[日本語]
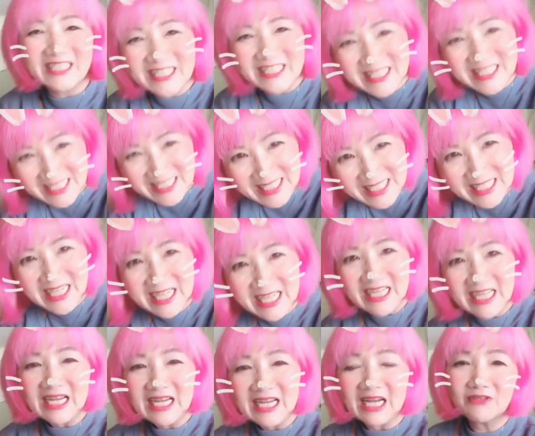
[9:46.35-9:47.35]
し
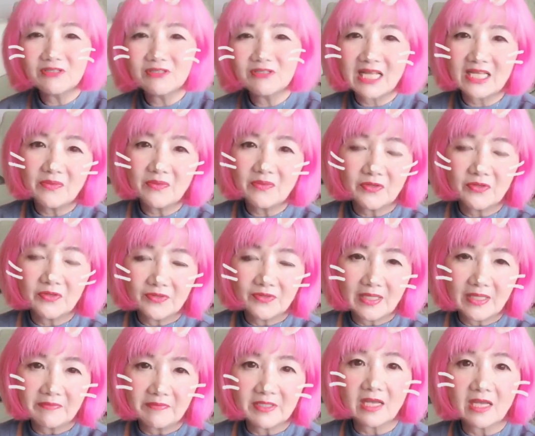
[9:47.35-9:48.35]
あとさっきも言った
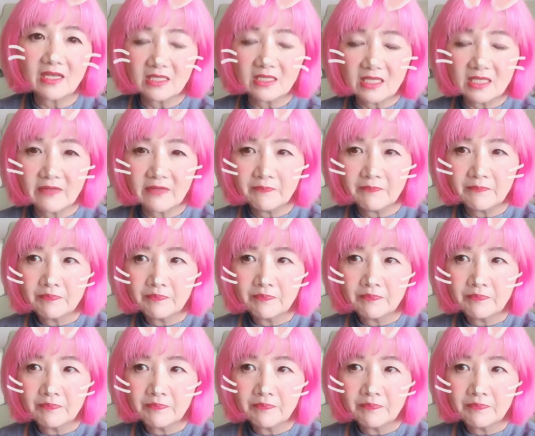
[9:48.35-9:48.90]
みたいに